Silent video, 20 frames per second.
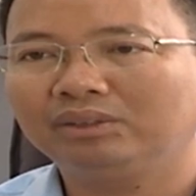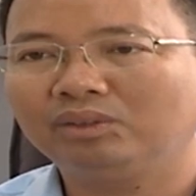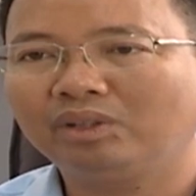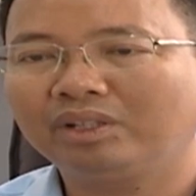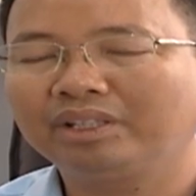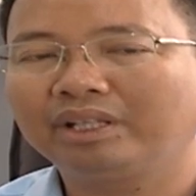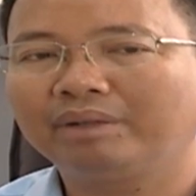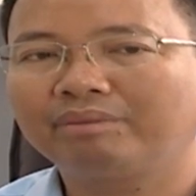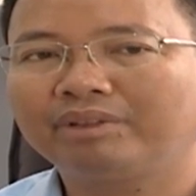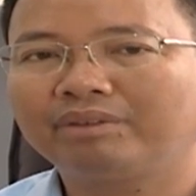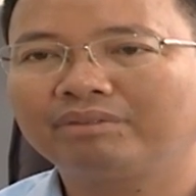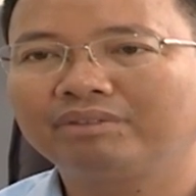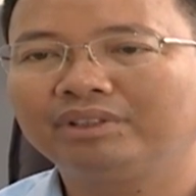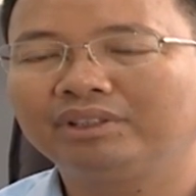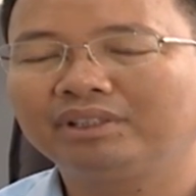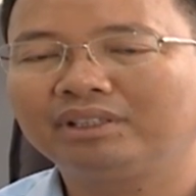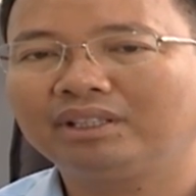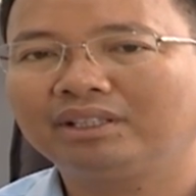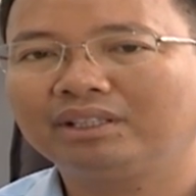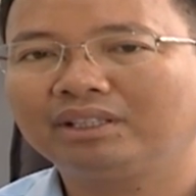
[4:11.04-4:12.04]
doanh nghiệp trong
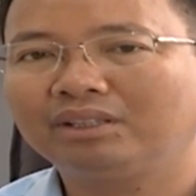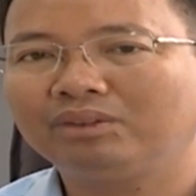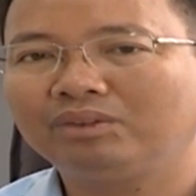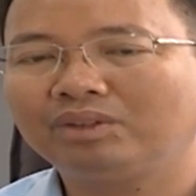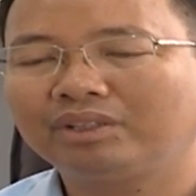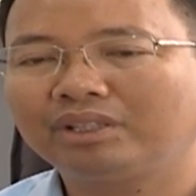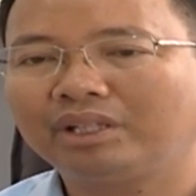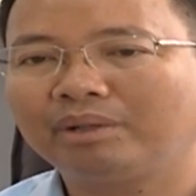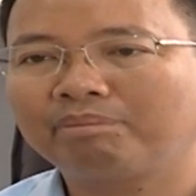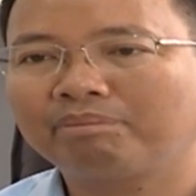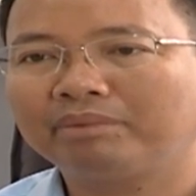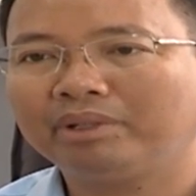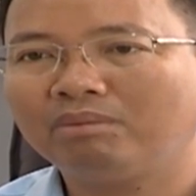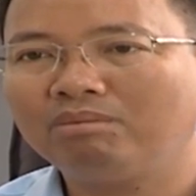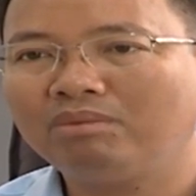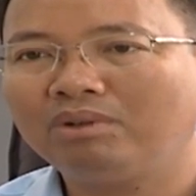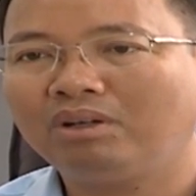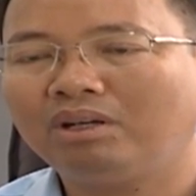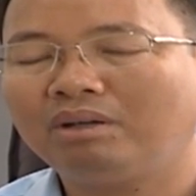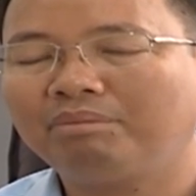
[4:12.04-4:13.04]
nước là những doanh nghiệp
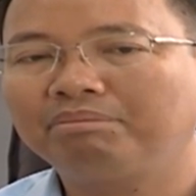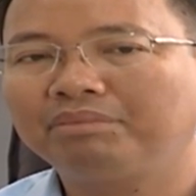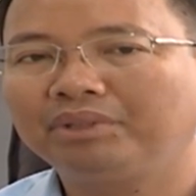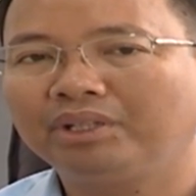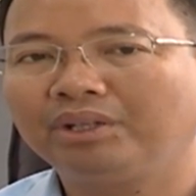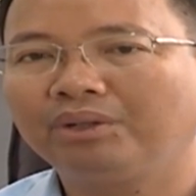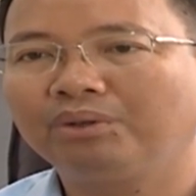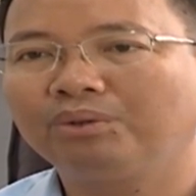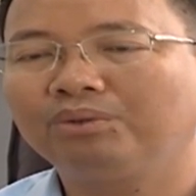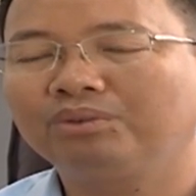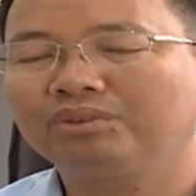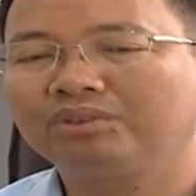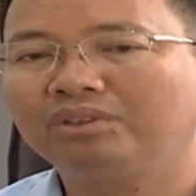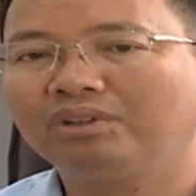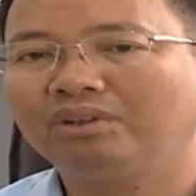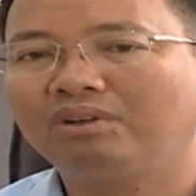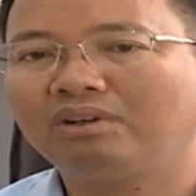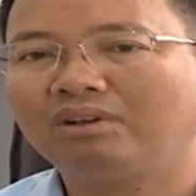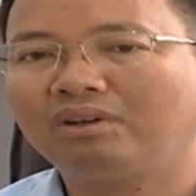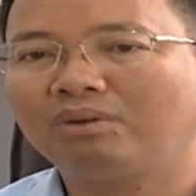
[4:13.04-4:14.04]
đóng góp nhiều
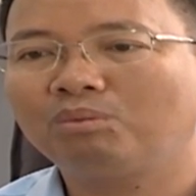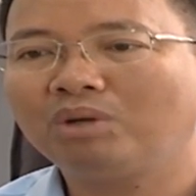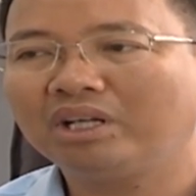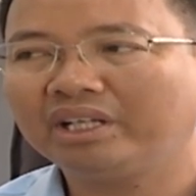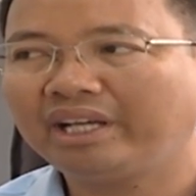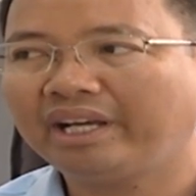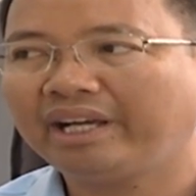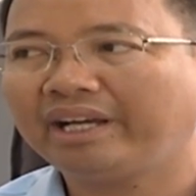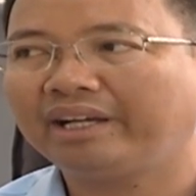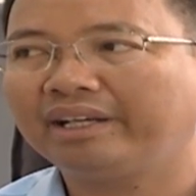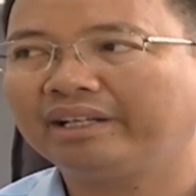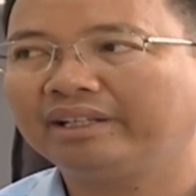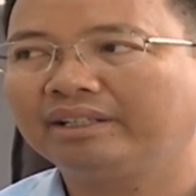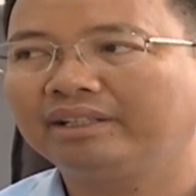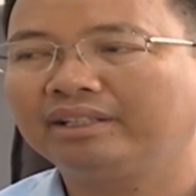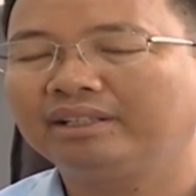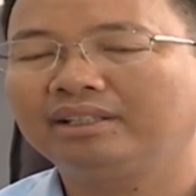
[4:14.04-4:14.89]
cho quốc gia.